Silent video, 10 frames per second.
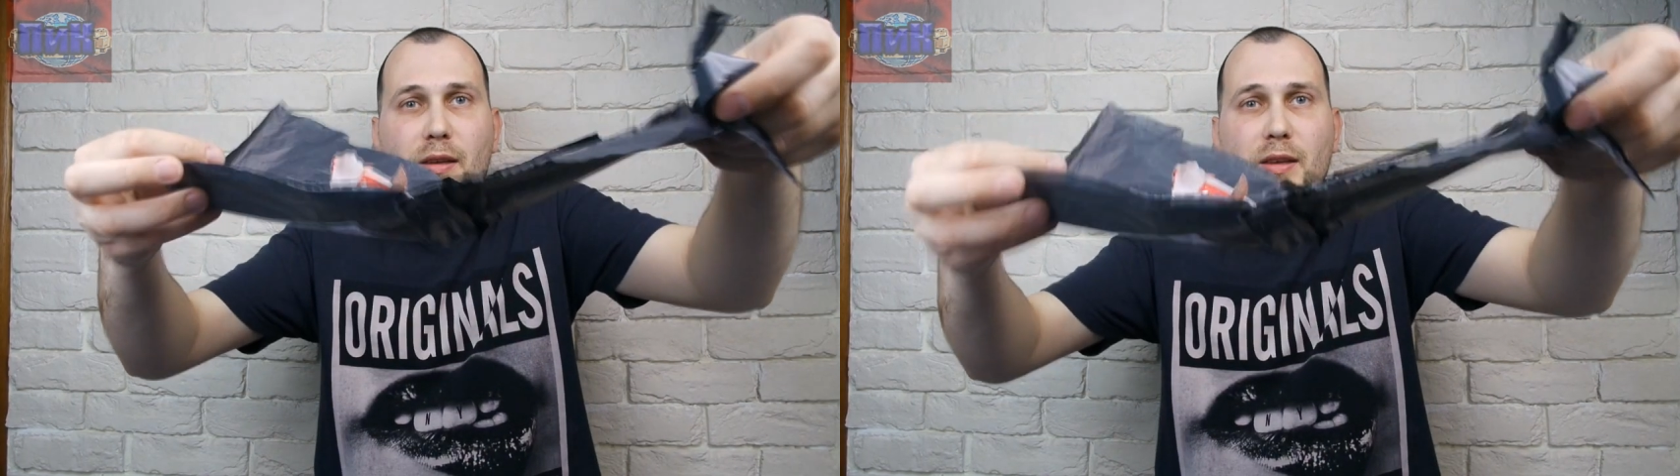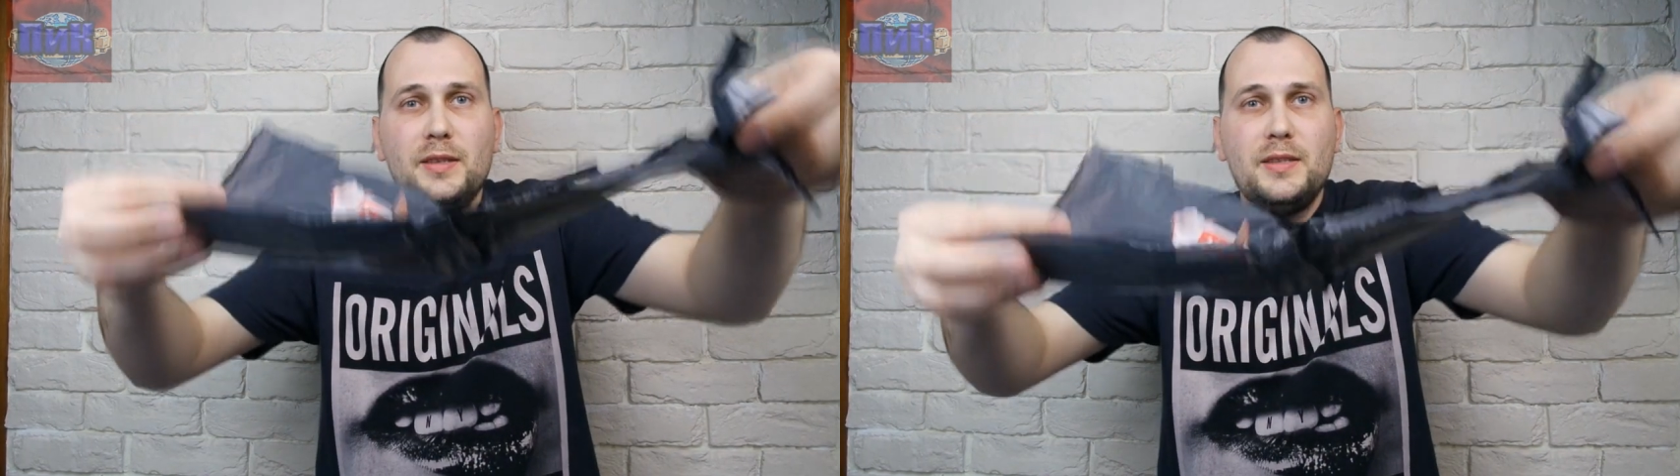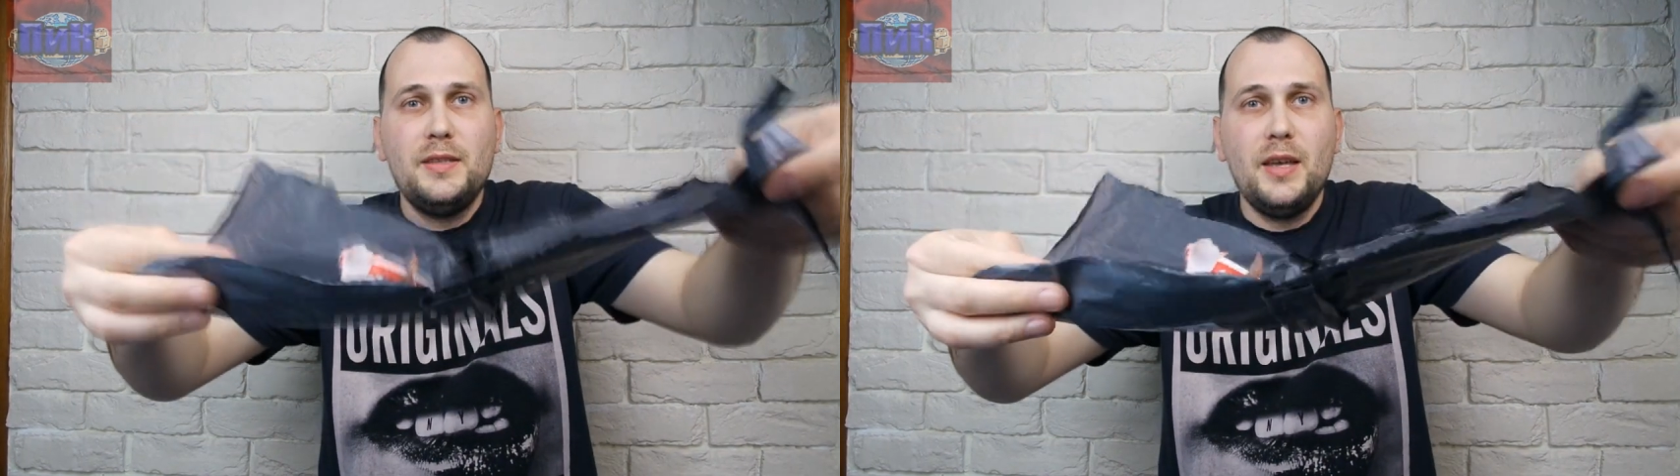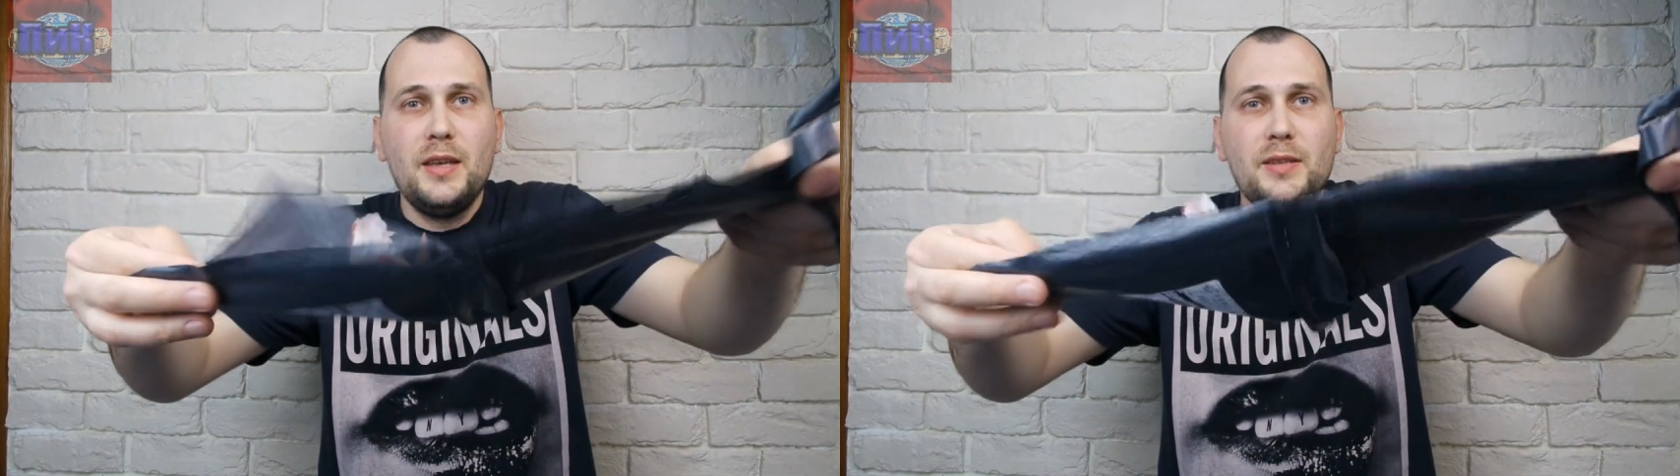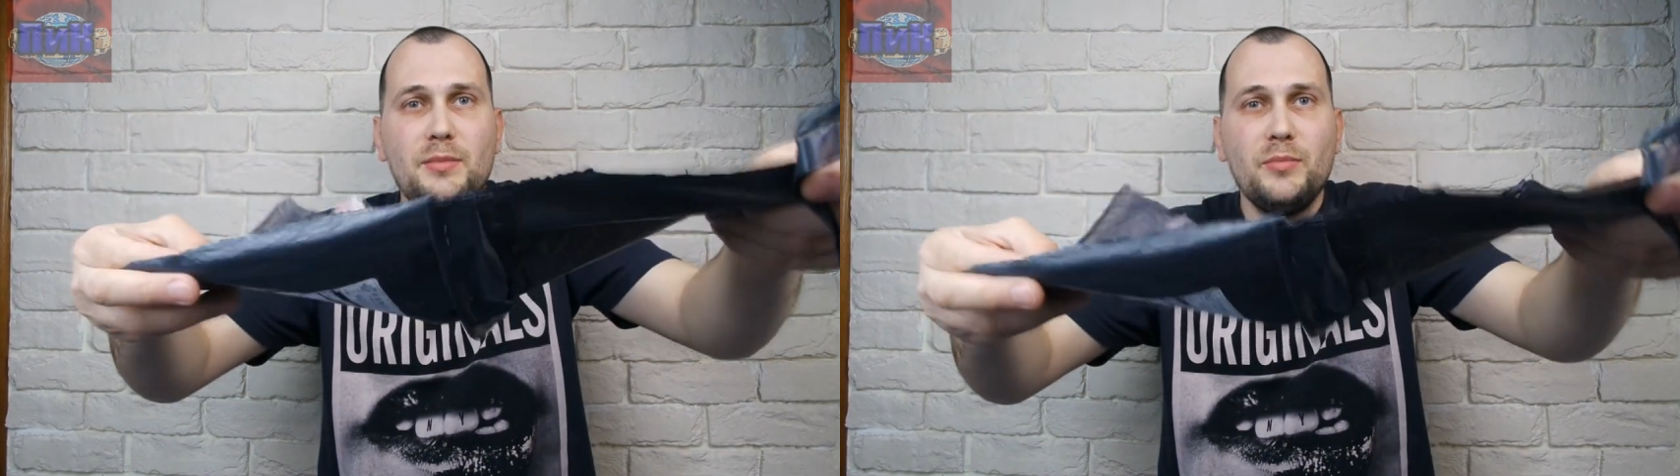И
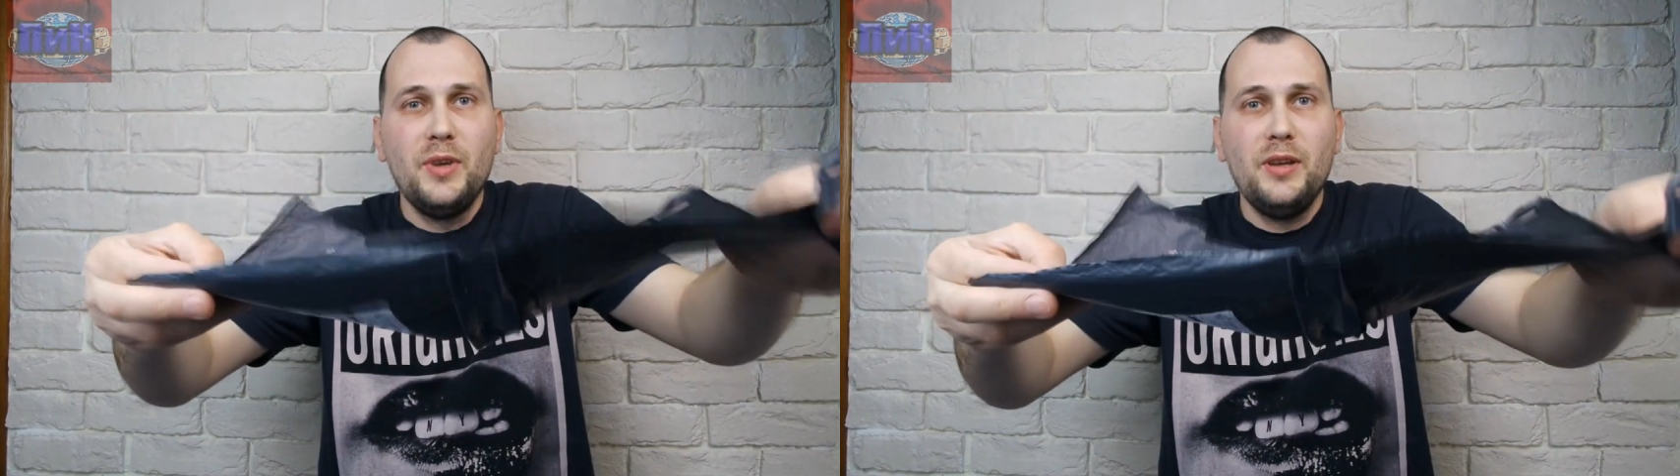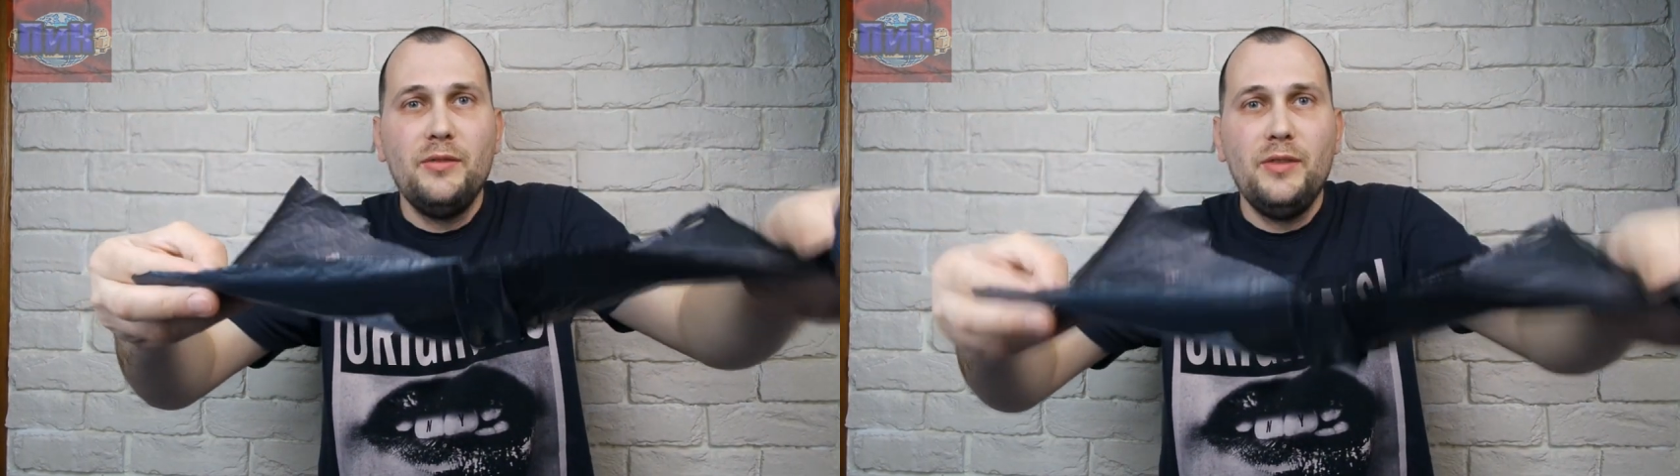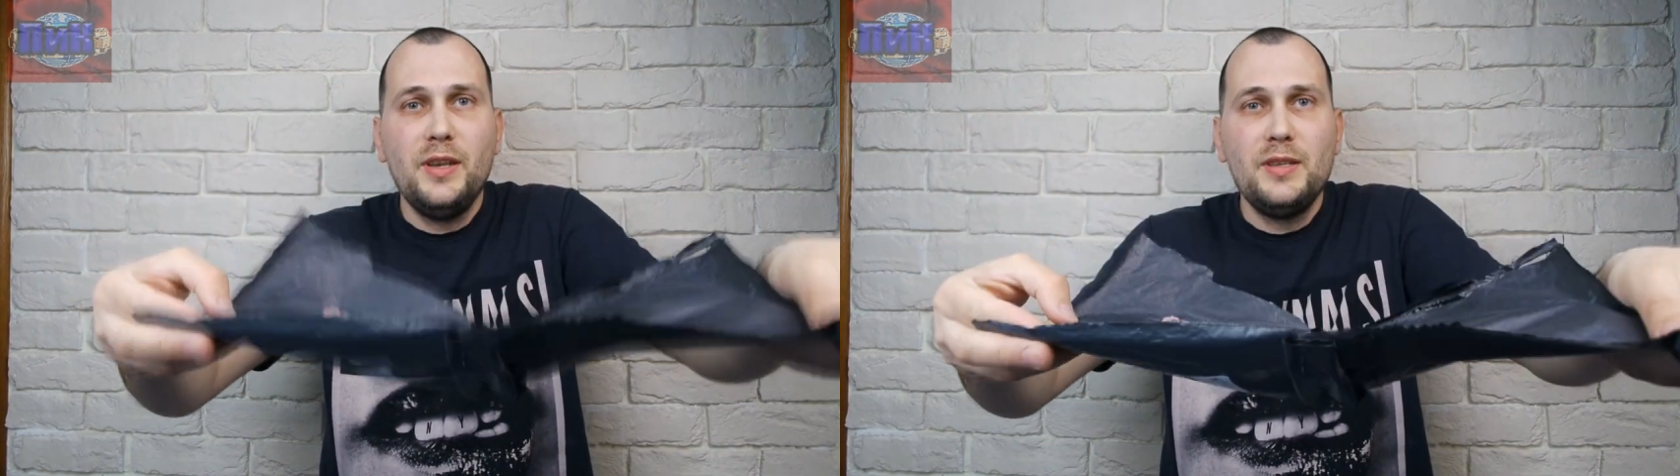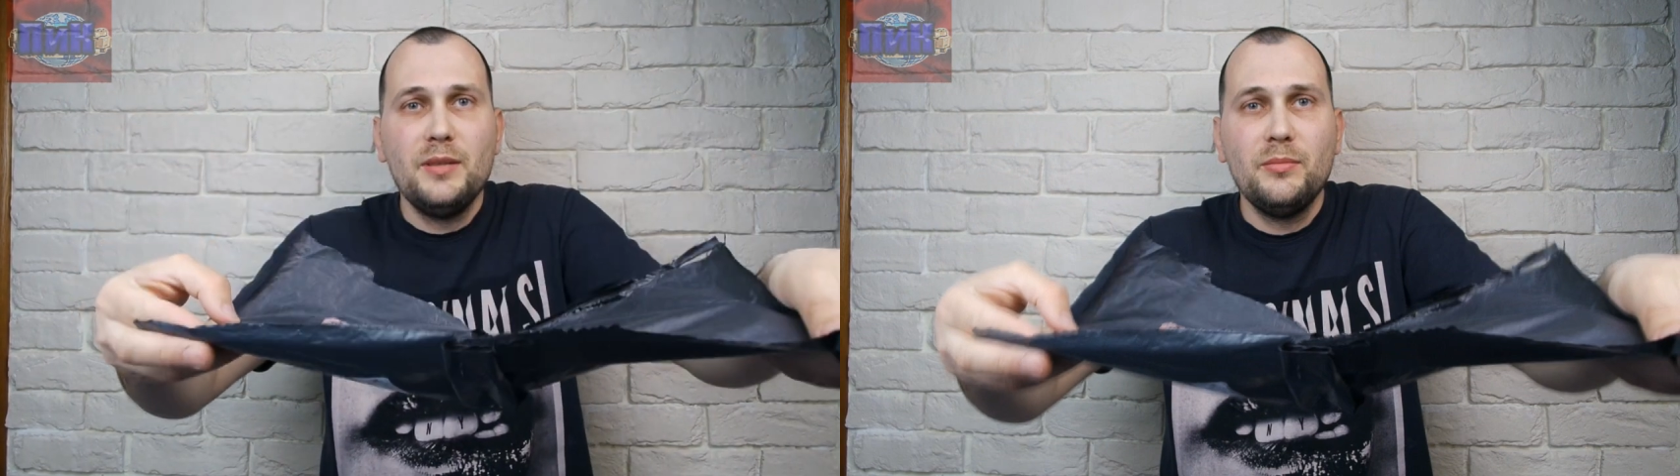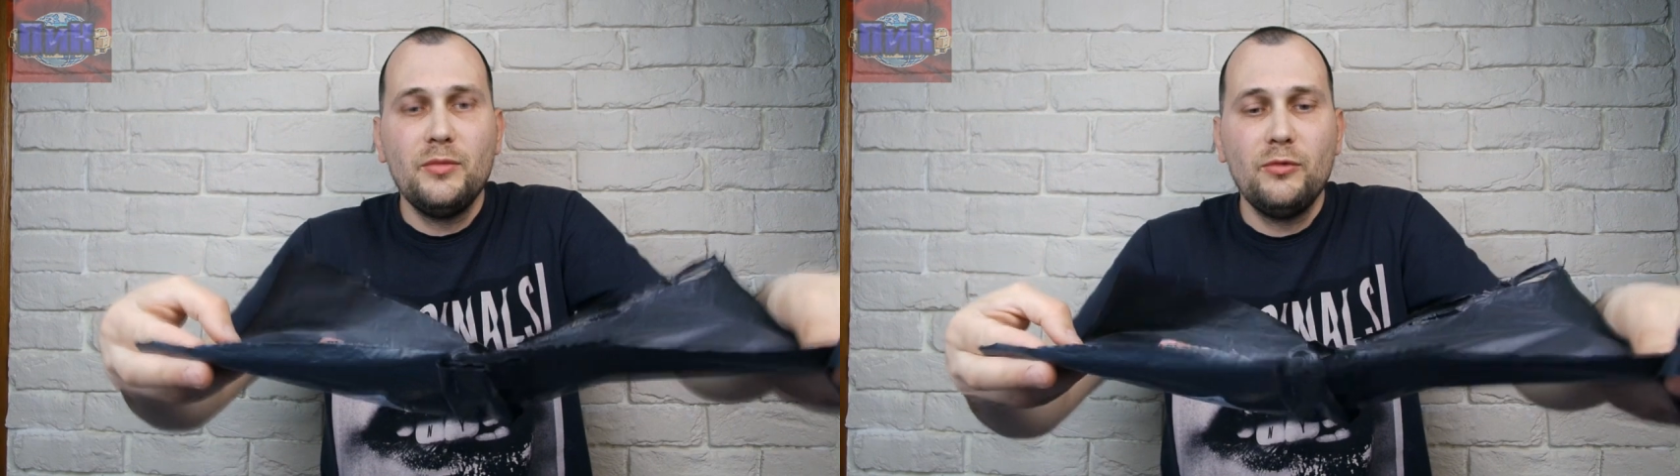здесь мы
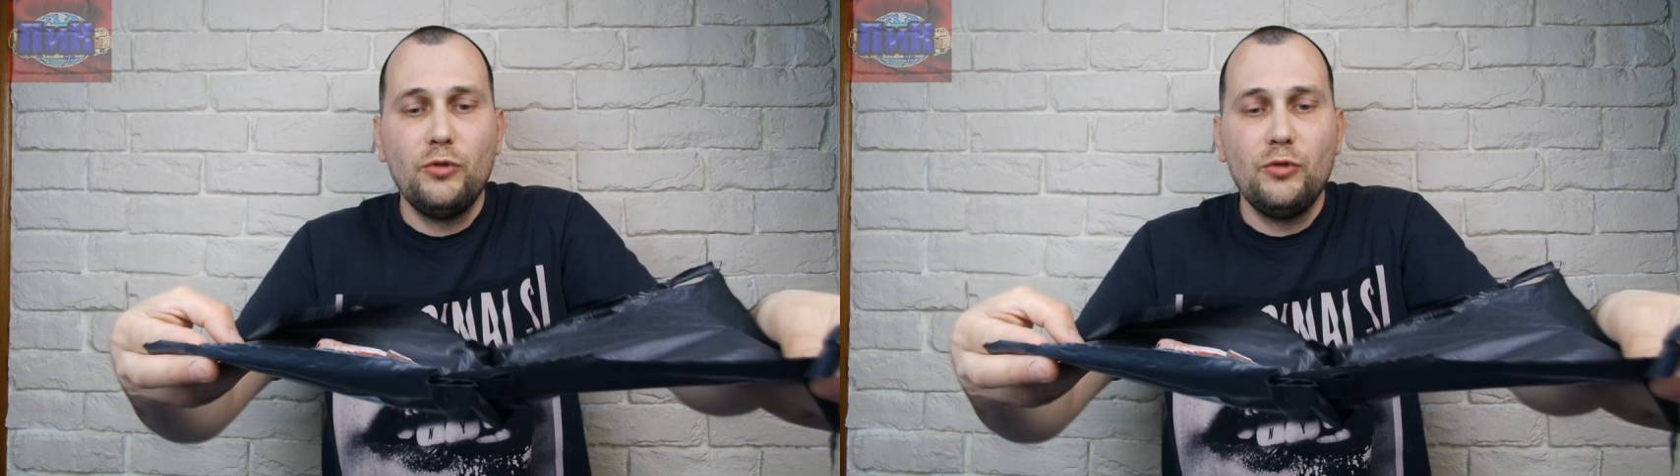видим